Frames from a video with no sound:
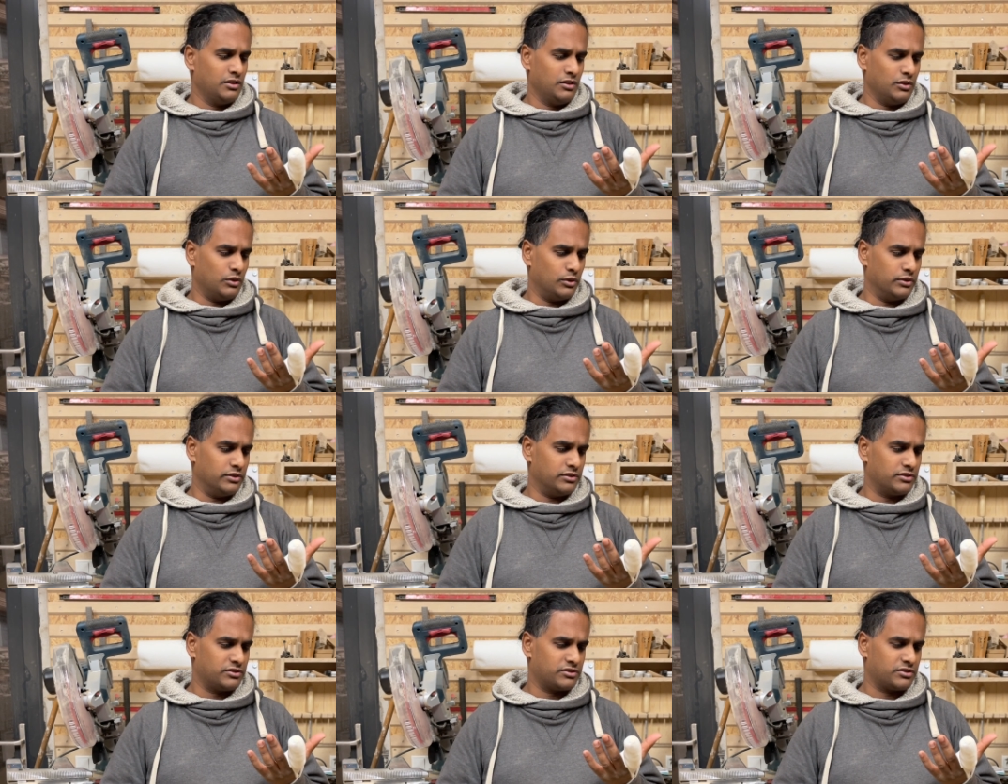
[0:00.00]

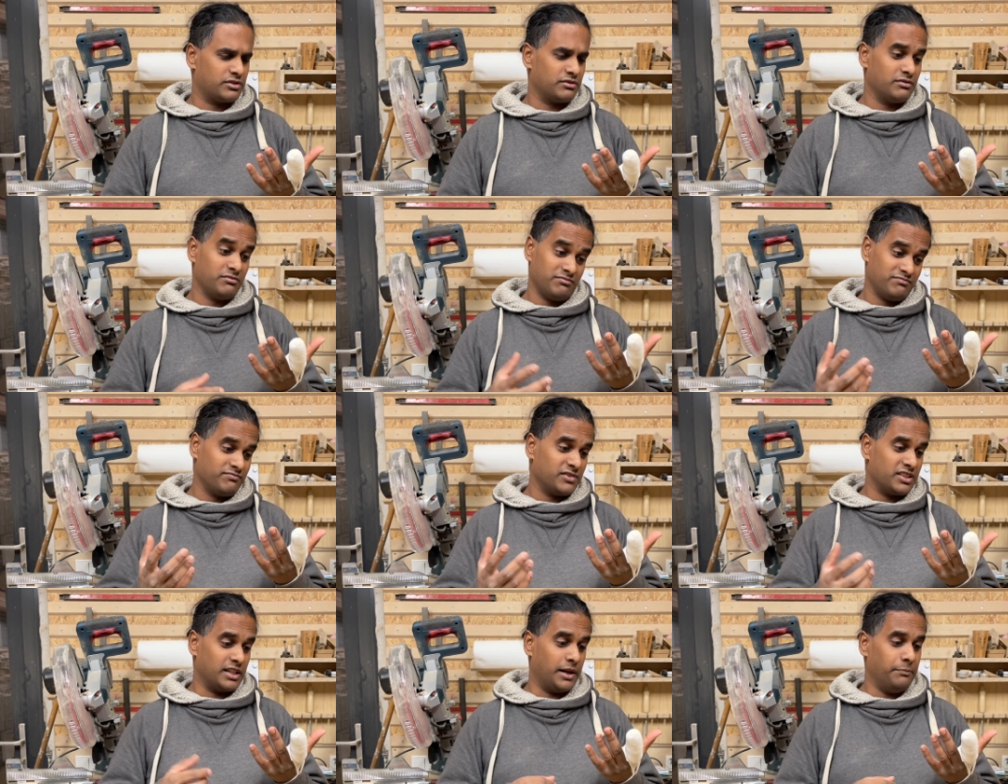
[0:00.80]
und
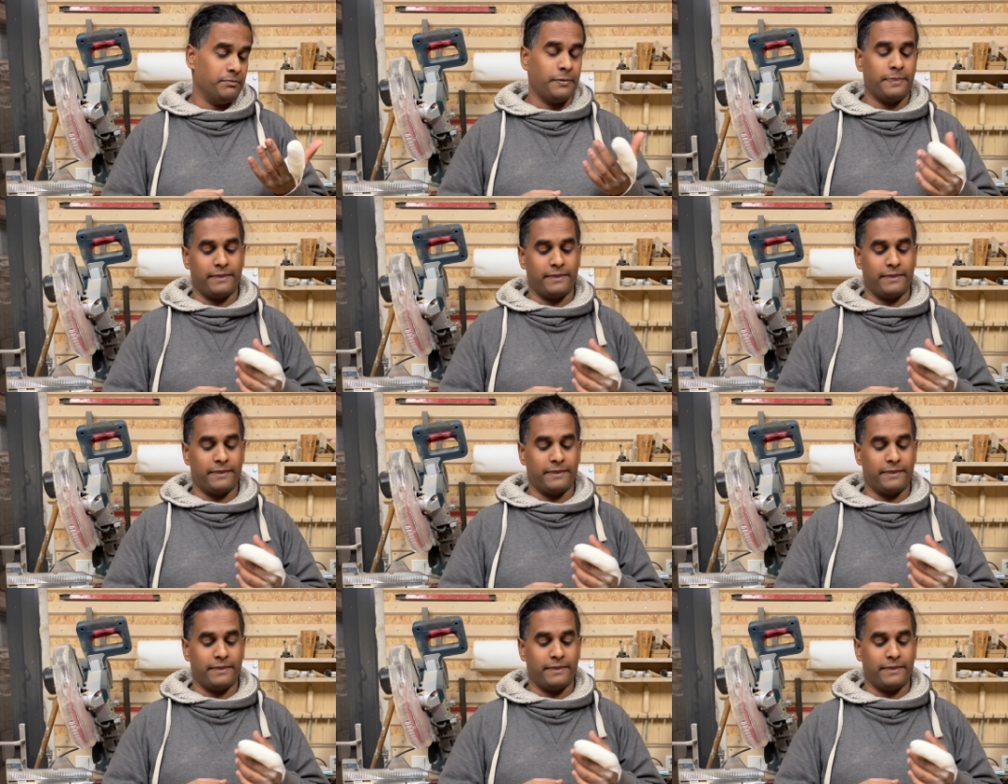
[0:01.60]
tja,